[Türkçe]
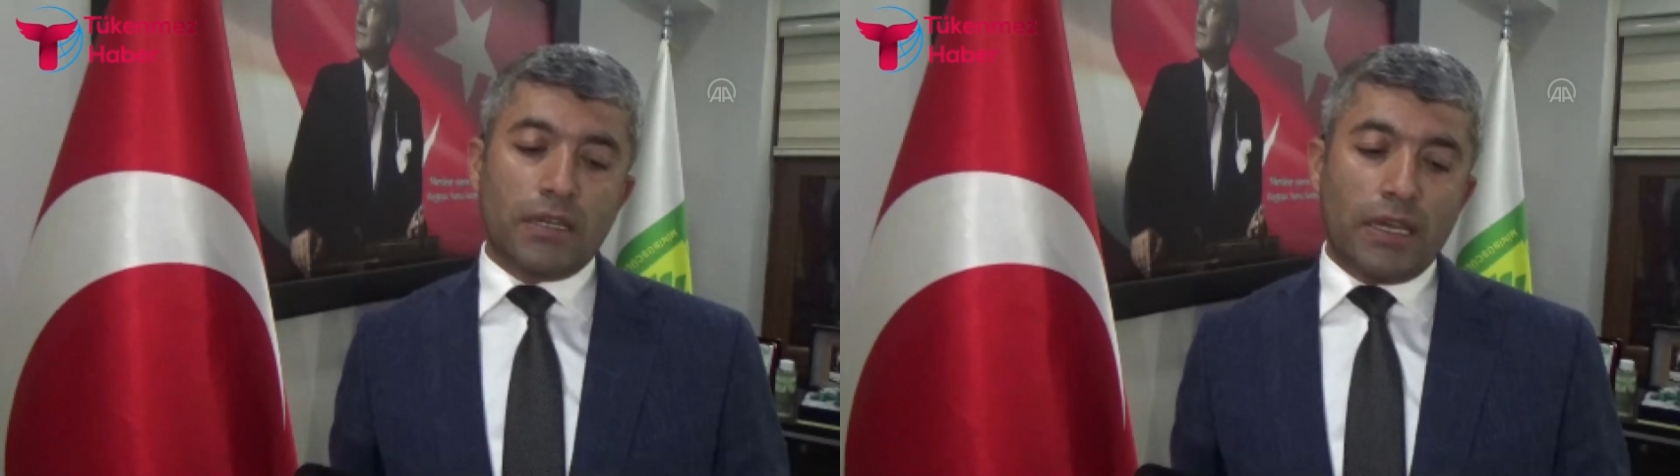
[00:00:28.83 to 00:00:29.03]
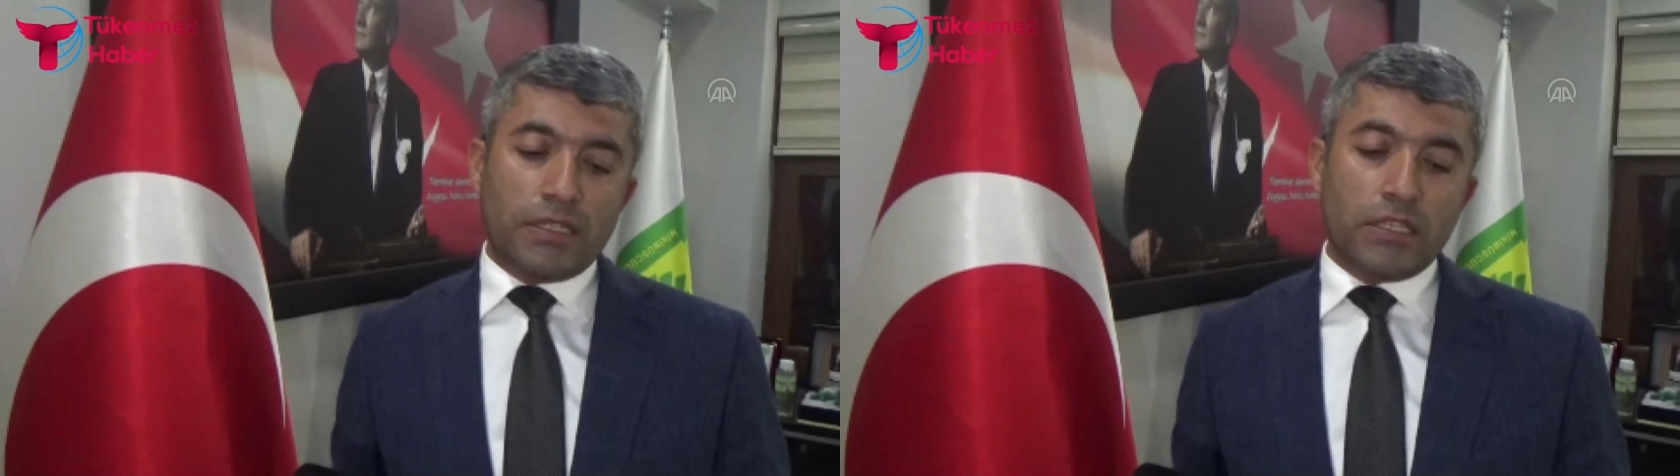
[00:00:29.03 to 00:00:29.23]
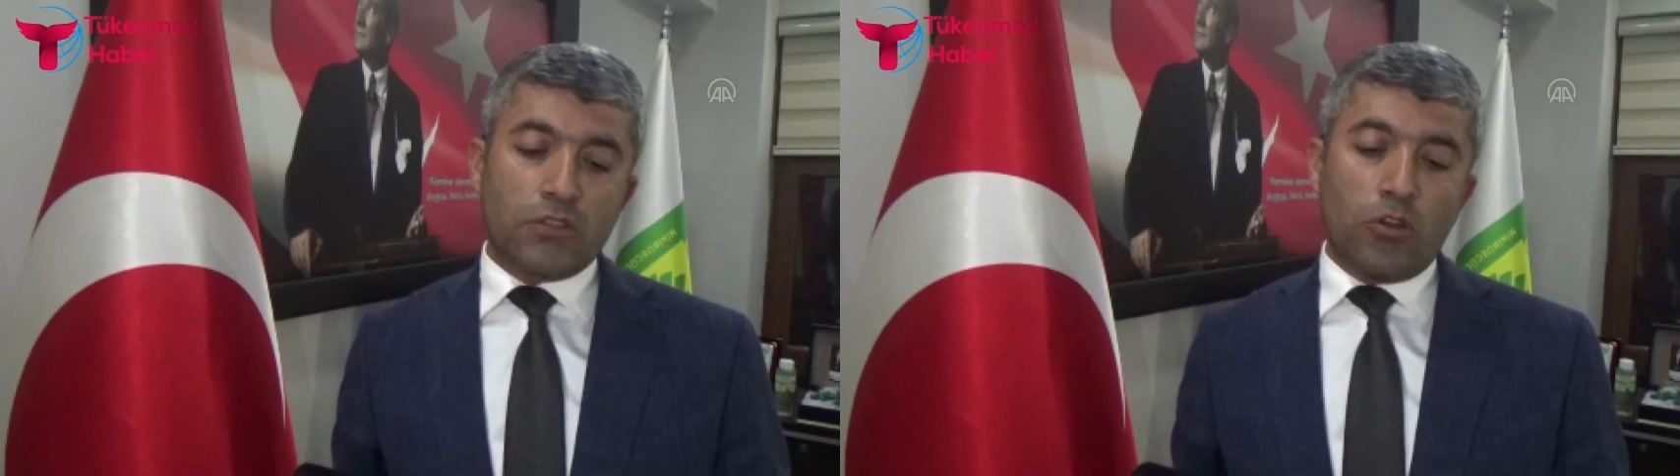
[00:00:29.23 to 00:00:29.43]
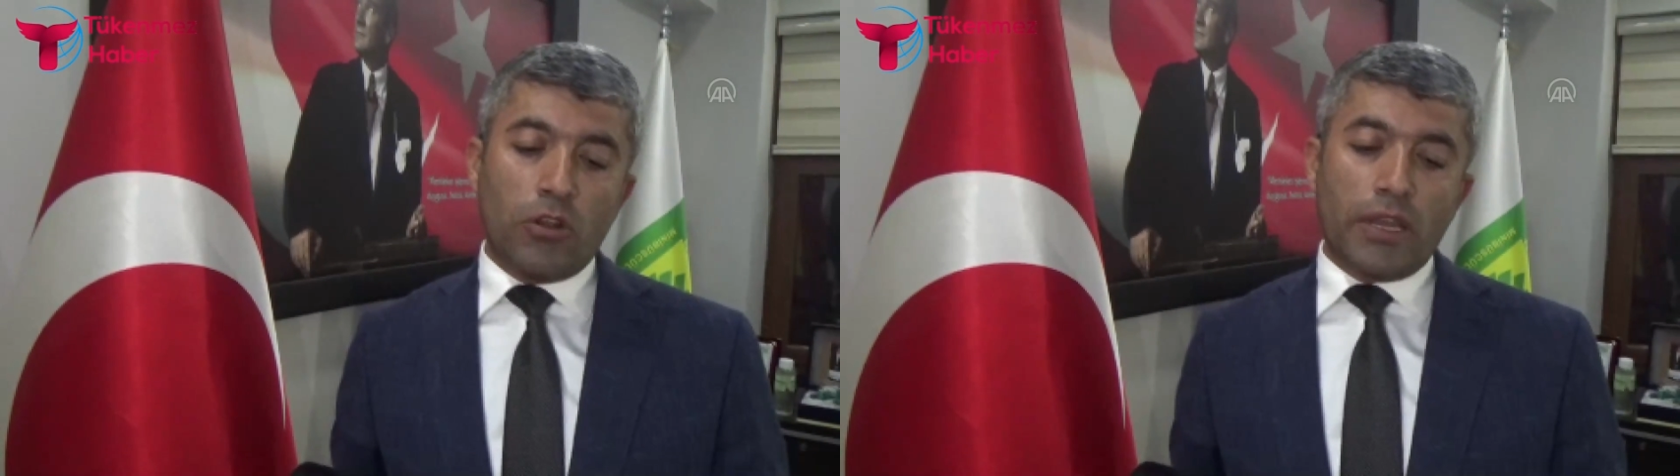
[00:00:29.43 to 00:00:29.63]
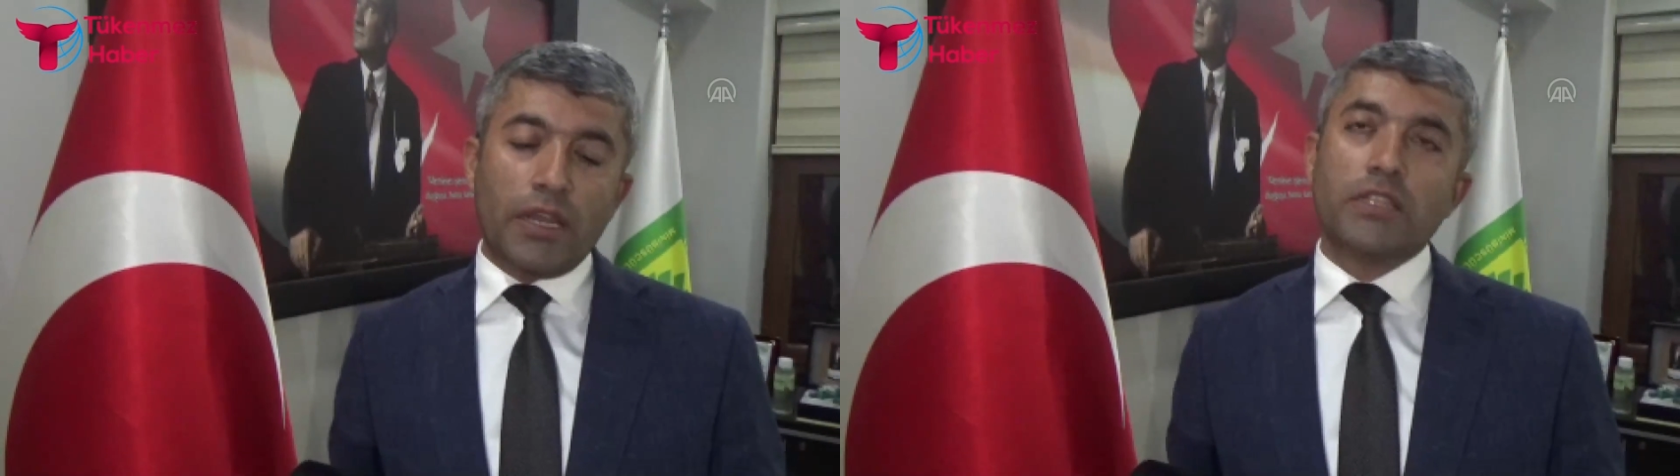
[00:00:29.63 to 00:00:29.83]
kasıtlı
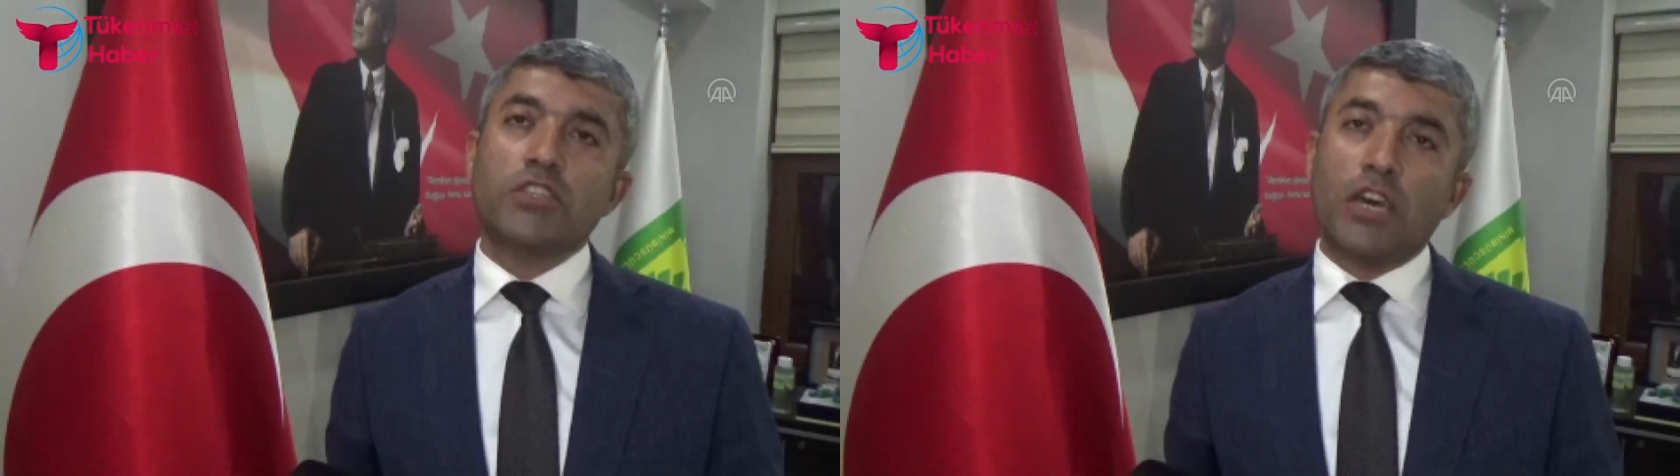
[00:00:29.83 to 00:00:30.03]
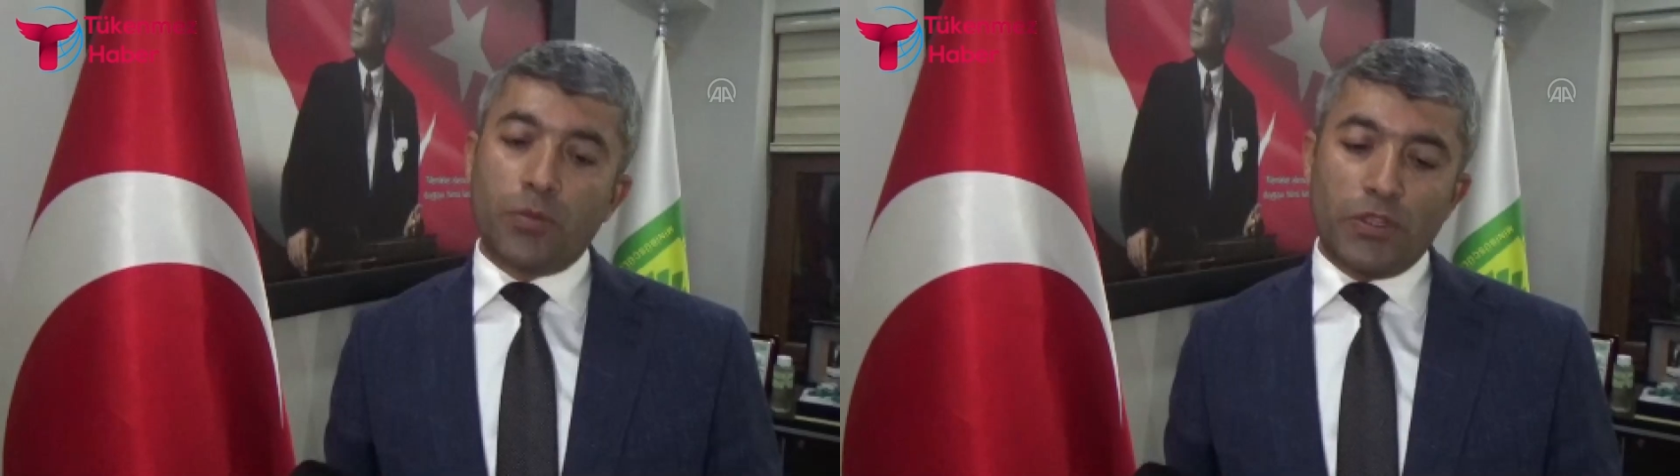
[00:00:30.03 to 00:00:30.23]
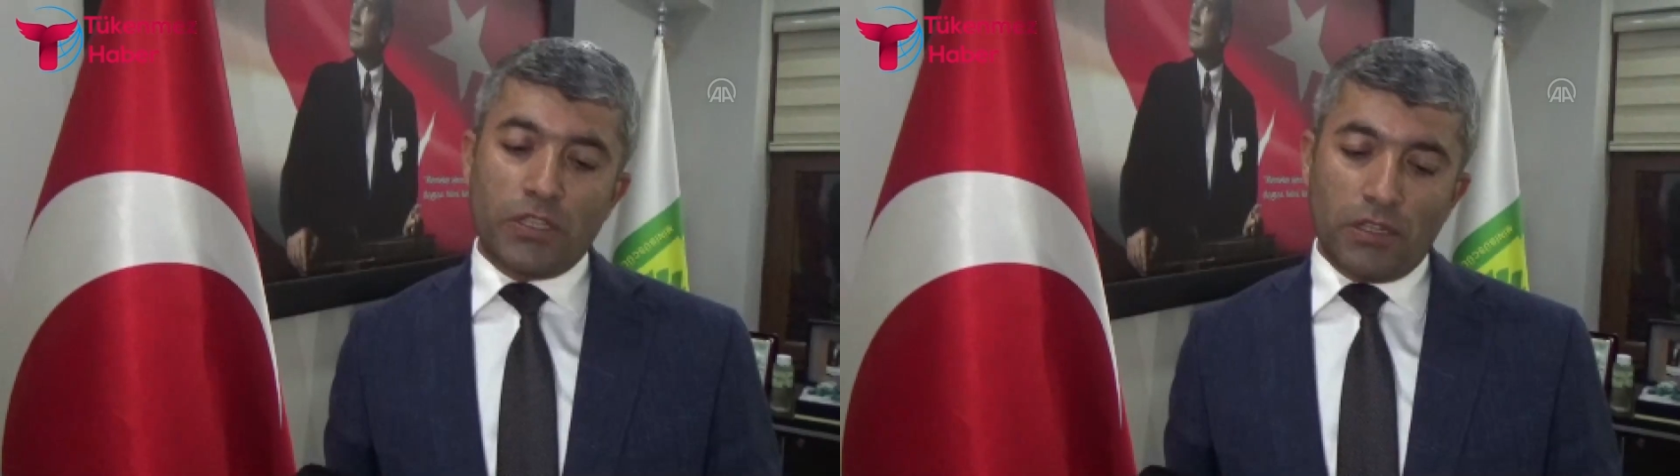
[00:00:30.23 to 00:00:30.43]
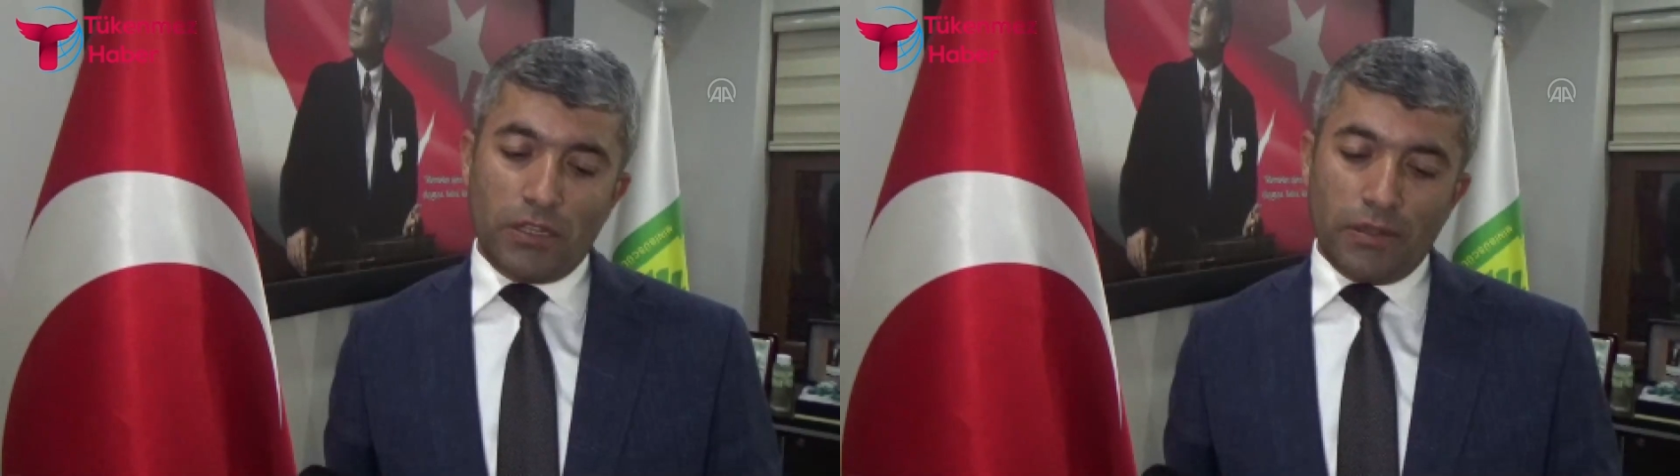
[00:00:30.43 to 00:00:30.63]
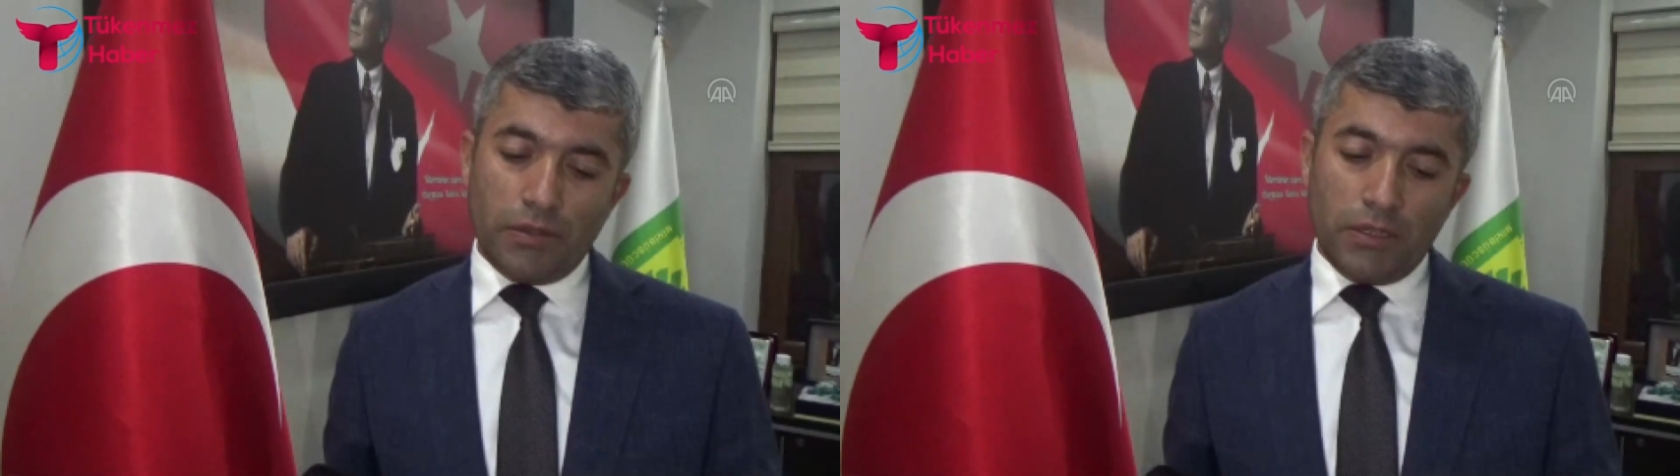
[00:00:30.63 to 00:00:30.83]
olarak çarpıtıldı.